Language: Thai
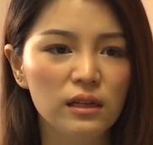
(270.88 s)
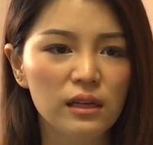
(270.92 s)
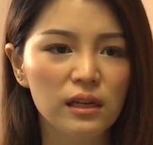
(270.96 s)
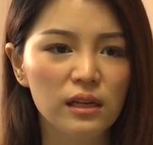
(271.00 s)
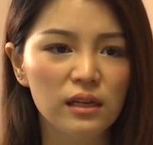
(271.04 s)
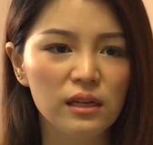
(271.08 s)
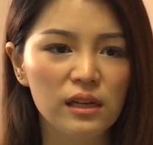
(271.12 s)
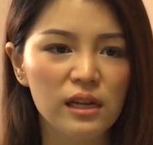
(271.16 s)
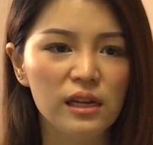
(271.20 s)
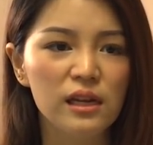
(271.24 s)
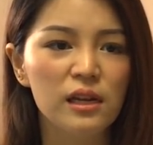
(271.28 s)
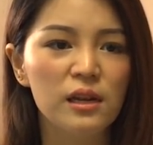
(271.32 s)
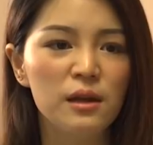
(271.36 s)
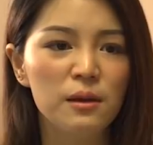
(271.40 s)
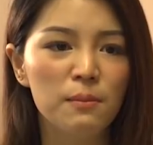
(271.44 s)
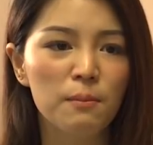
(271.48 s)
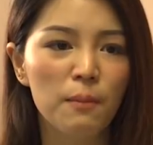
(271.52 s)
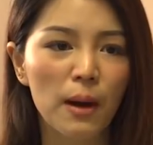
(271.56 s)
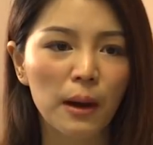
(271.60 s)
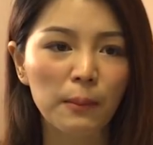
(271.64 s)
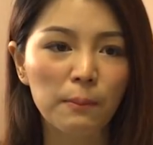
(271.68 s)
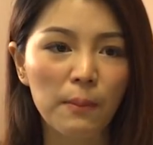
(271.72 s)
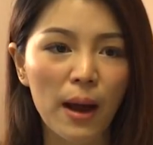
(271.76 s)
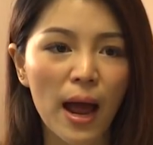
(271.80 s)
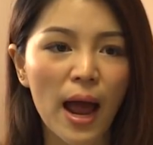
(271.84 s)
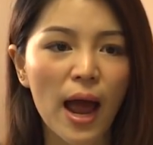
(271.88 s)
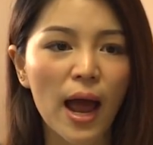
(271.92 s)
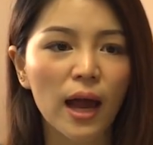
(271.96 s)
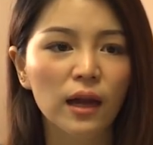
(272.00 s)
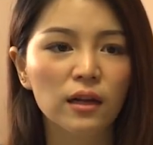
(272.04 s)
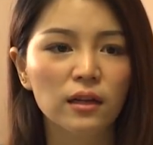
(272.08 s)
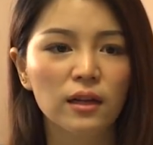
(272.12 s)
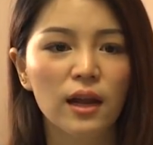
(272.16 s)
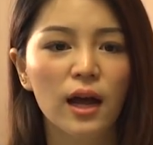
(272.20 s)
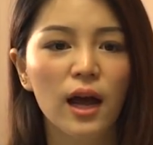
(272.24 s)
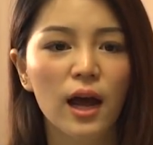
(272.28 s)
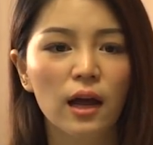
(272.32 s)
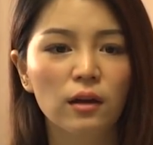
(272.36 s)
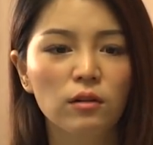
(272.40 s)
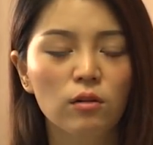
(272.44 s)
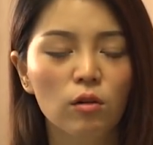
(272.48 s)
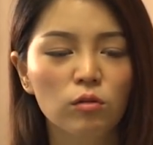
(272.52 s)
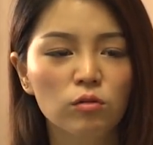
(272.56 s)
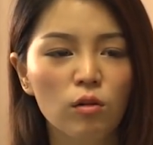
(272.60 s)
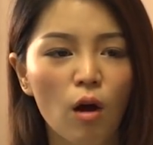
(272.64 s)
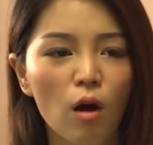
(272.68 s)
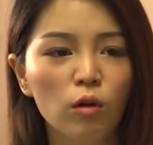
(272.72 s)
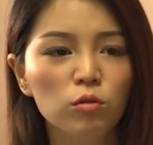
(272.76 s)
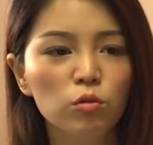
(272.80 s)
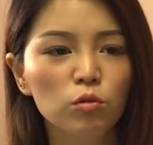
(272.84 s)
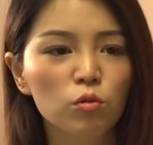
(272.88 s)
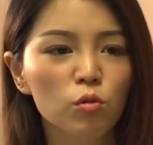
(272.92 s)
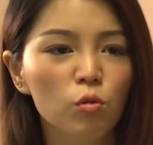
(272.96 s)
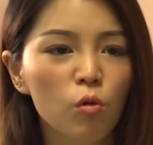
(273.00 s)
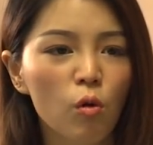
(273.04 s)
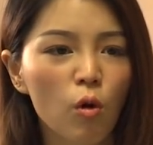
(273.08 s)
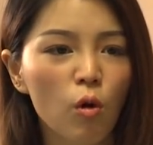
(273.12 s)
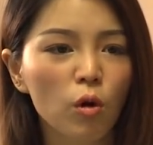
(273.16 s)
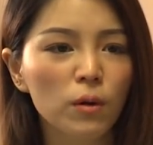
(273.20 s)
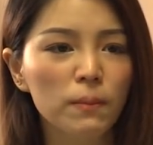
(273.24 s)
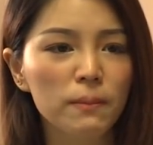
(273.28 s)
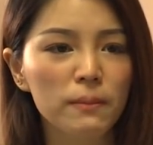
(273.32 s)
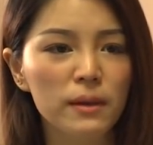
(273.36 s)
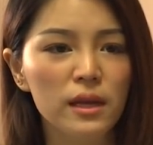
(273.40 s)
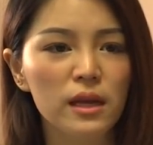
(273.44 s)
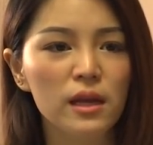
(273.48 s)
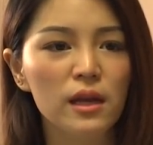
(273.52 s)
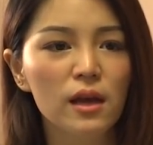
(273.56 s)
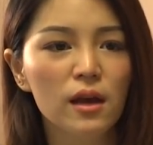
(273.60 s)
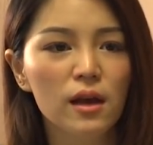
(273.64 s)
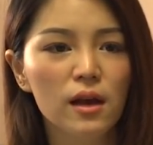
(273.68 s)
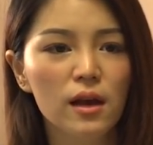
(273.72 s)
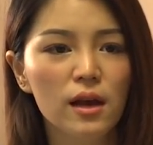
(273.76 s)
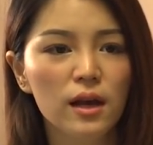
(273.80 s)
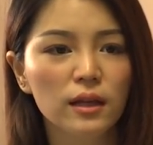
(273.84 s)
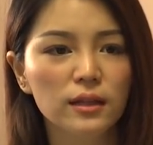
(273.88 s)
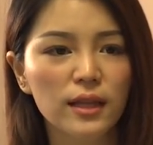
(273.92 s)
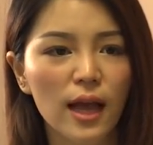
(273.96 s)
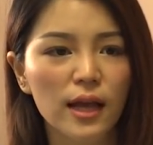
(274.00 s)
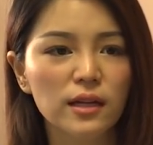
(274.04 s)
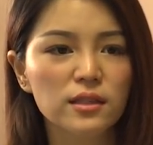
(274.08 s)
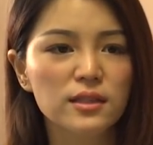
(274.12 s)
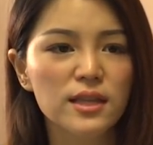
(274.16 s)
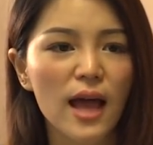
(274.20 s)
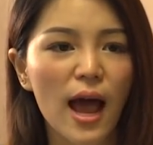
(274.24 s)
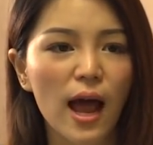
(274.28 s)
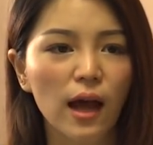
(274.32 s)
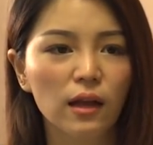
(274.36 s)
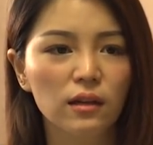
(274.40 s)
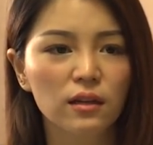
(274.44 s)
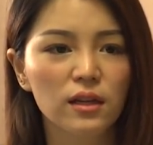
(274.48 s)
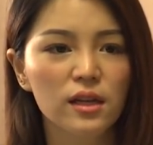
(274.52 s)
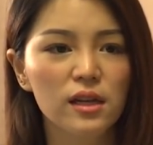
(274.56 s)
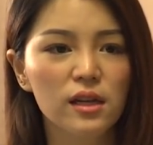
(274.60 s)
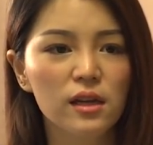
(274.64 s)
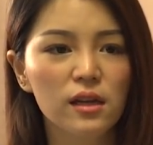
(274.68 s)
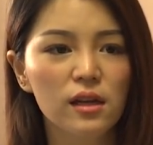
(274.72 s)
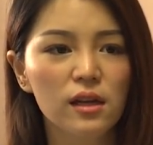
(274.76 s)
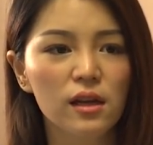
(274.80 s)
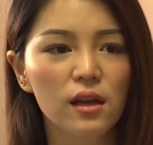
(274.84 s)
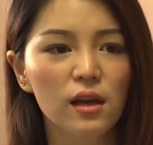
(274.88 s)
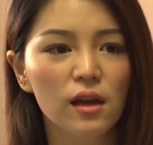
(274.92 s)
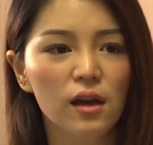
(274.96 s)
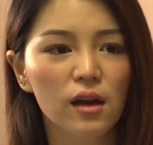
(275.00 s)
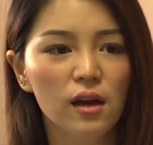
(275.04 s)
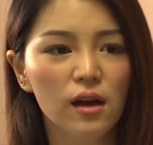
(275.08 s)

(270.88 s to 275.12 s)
ที่ดีมากๆนะคะน้องๆ ทุกๆคนมีทักษะที่